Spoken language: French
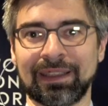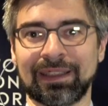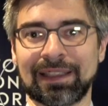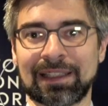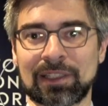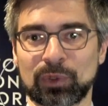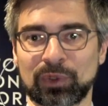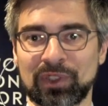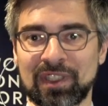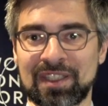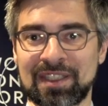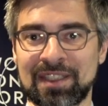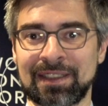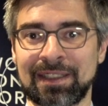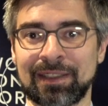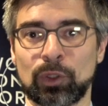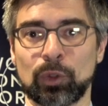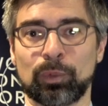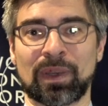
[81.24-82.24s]
ils ont
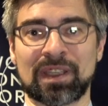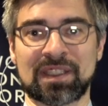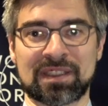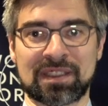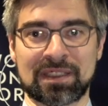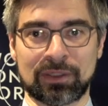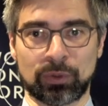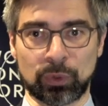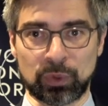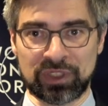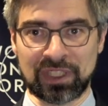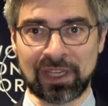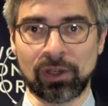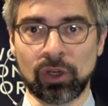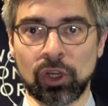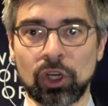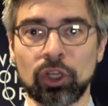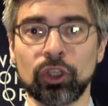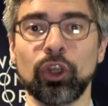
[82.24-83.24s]
décidé de passer du
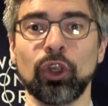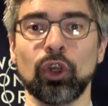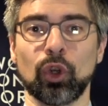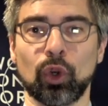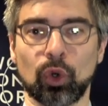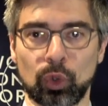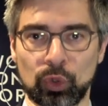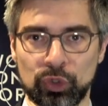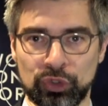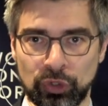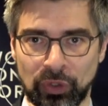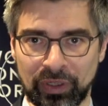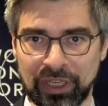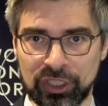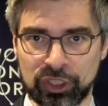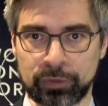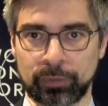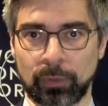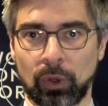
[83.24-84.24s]
dialogue aux
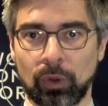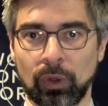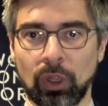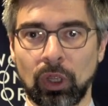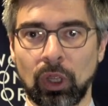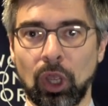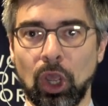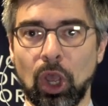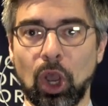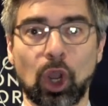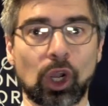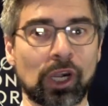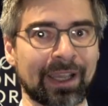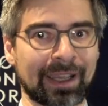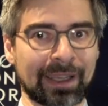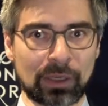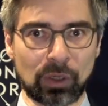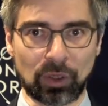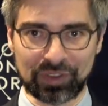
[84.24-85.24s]
engagements en
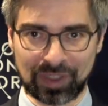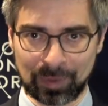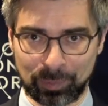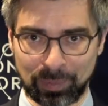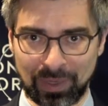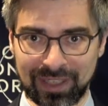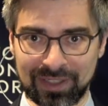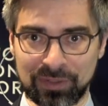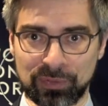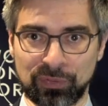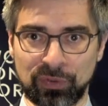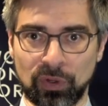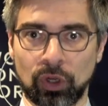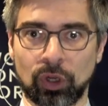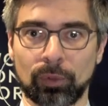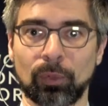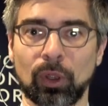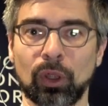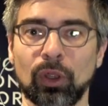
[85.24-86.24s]
créant des
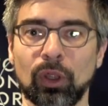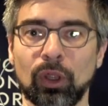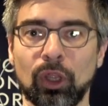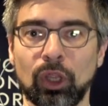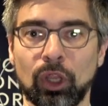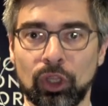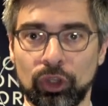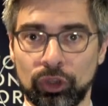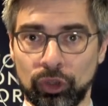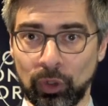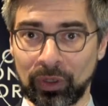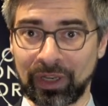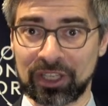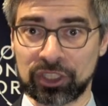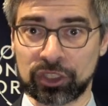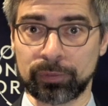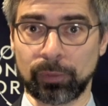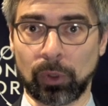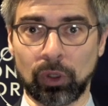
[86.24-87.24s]
plateformes
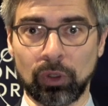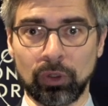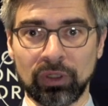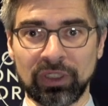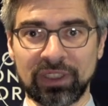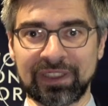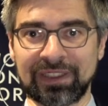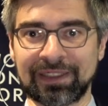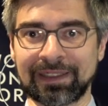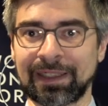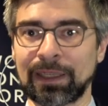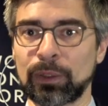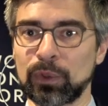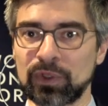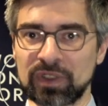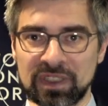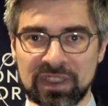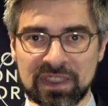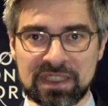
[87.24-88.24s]
d'engagement qui
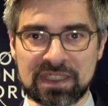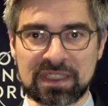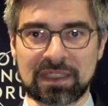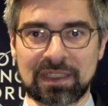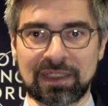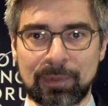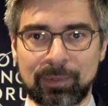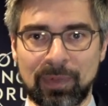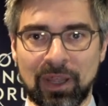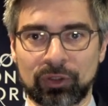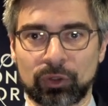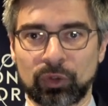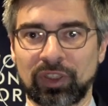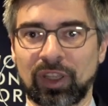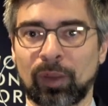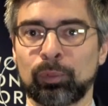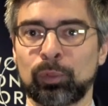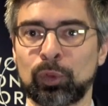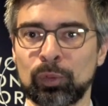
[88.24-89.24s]
réunissent les
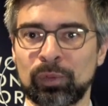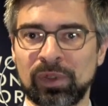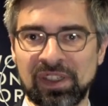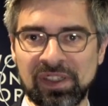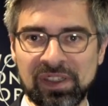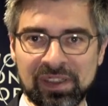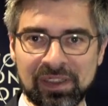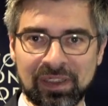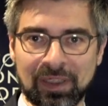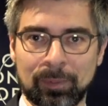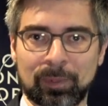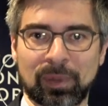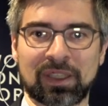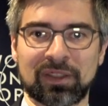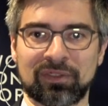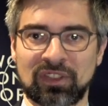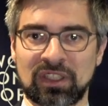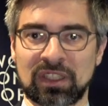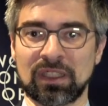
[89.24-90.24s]
partenaires publics et
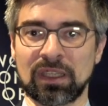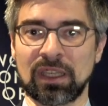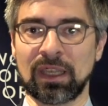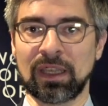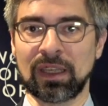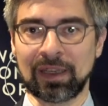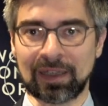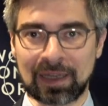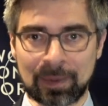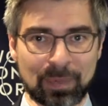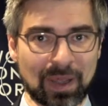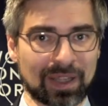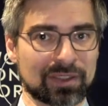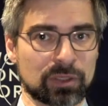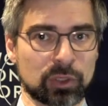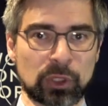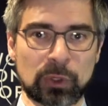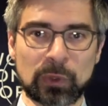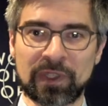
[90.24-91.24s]
privés, les
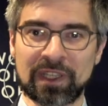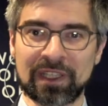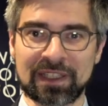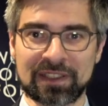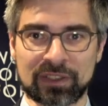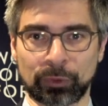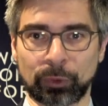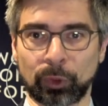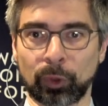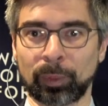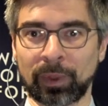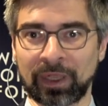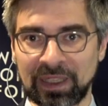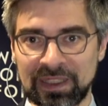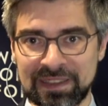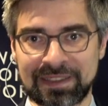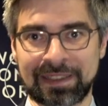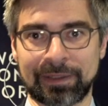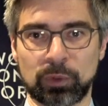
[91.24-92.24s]
particuliers, les
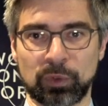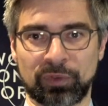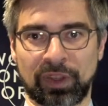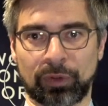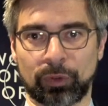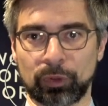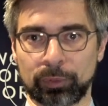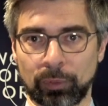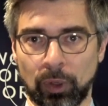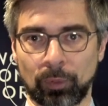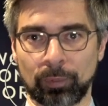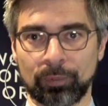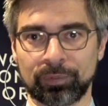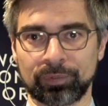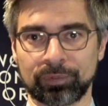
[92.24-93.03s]
entreprises, les gouvernements.